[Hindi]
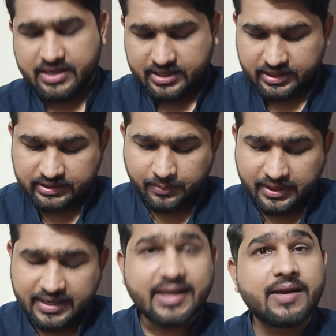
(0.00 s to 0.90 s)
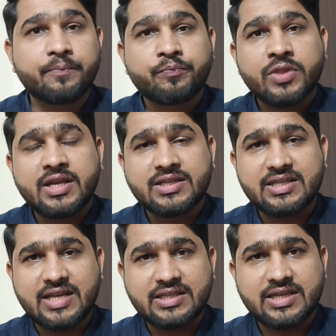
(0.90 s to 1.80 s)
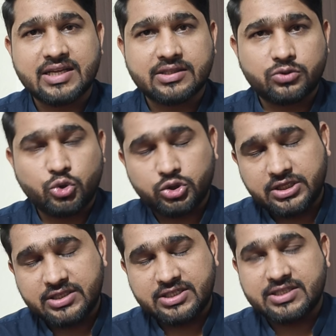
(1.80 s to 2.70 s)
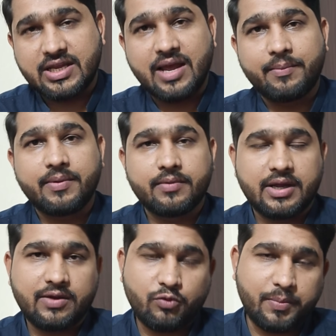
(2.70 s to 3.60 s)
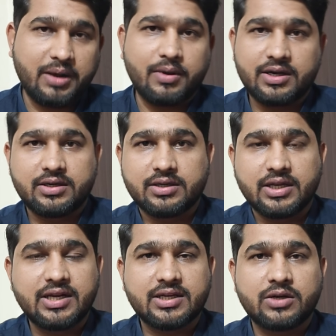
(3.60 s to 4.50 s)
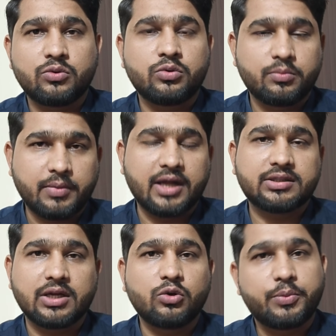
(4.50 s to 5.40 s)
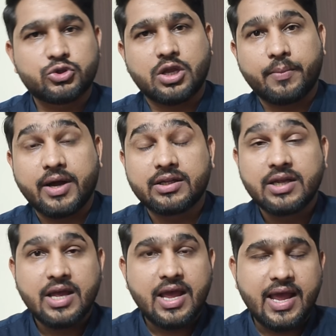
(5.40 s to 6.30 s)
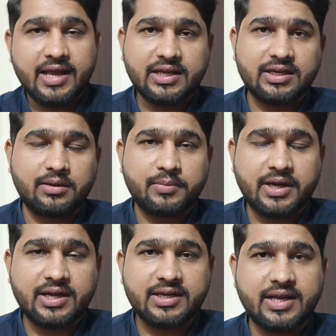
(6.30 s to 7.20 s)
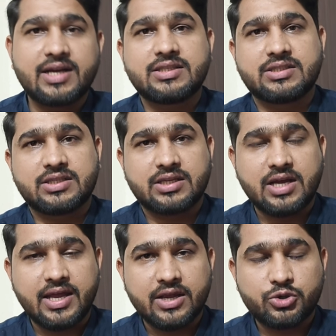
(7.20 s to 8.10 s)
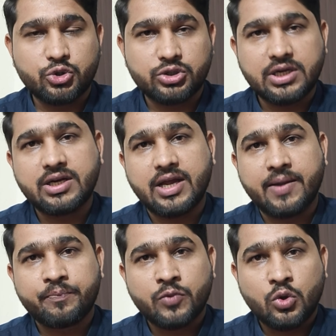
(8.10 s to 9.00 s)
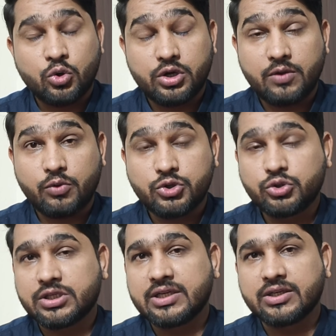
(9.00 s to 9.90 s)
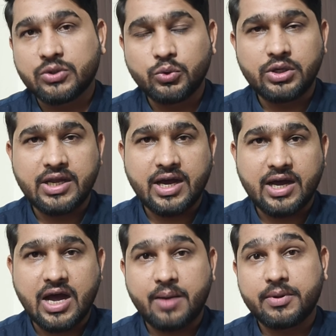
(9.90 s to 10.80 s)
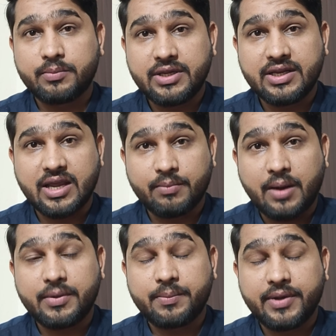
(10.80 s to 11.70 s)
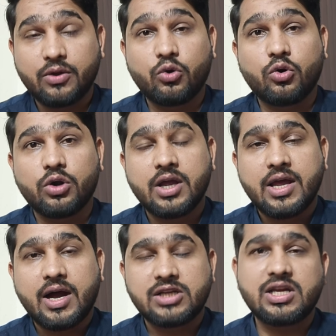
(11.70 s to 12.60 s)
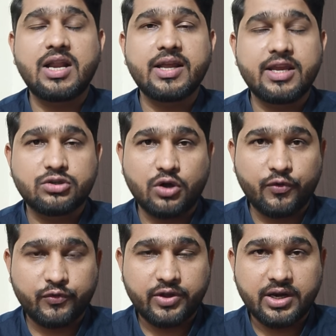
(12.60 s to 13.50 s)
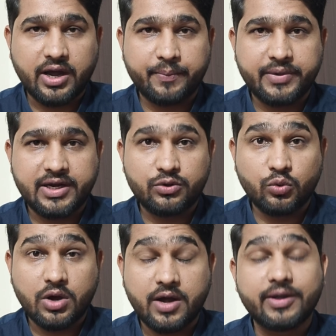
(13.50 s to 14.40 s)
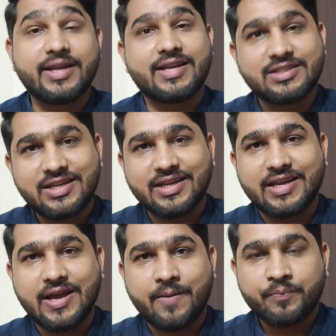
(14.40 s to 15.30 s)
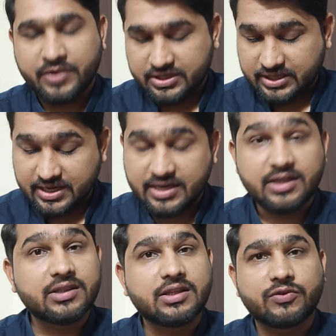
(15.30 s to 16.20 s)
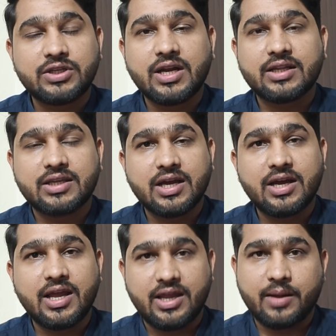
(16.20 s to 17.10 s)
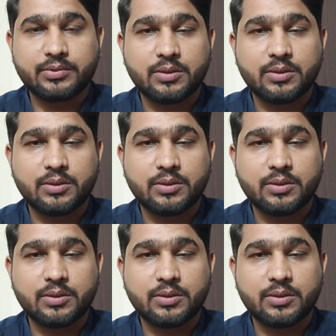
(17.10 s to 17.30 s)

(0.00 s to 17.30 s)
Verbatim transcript: एक रद्दमल है लेकिन इसके साथ साथ दो तीन चीज़ अहम हैं वो पहले मैं क्लियर कर लूँ बात कर लूँ फिर उसके बाद एंकर इमरान रियाज का एक यू टर्न है उन्होंने वो यू टर्न क्यों लिया हामिद मीर के मामले पे और अचानक ही सॉफ्टवेयर अपडेट हुआ ये किसने किया ये सारी तफसी क्या हैं ये आप